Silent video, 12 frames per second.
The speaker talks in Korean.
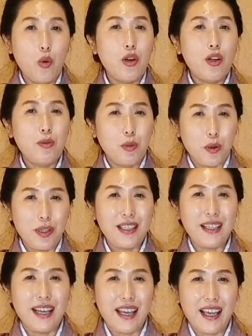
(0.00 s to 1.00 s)
5월
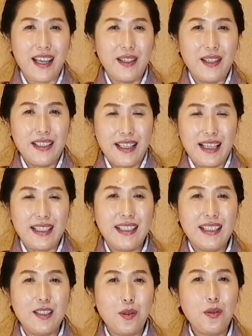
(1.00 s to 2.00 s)
5일에
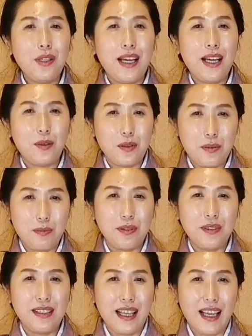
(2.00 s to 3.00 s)
당신을 초대하고
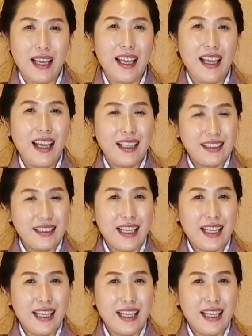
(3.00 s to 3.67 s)
싶은데